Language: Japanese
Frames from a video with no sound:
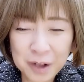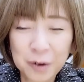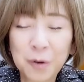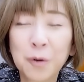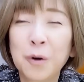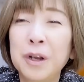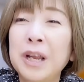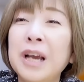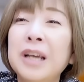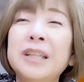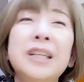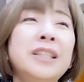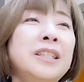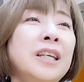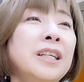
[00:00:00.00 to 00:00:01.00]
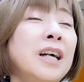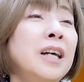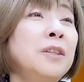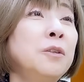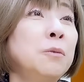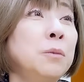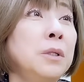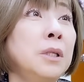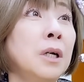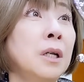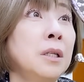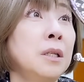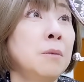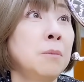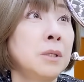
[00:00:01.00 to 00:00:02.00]
これは寝ちゃいかんと思いなが
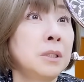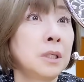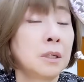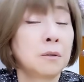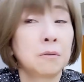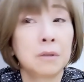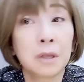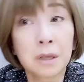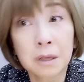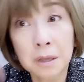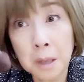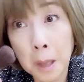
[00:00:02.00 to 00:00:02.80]
ら寝ましたけどね。